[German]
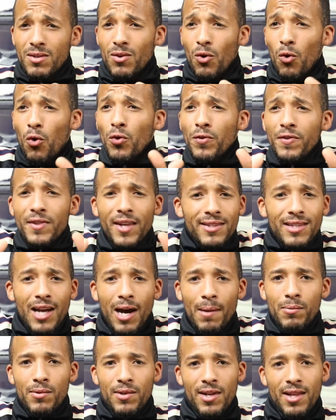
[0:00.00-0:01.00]
100
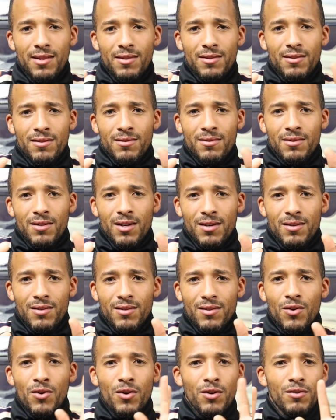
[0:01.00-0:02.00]
Abonnenten
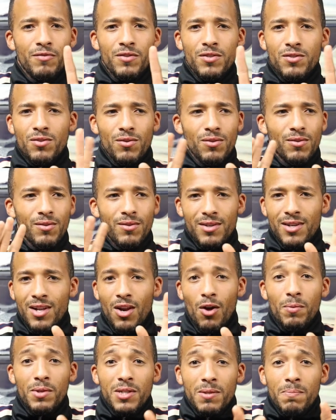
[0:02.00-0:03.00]
irgendwie so,
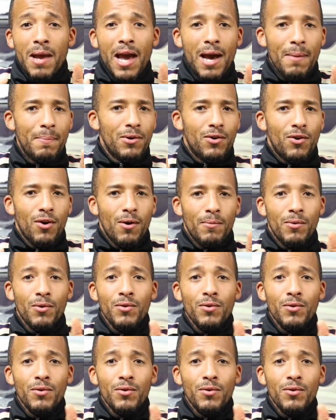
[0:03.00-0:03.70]
glaube ich, mehr bekommen.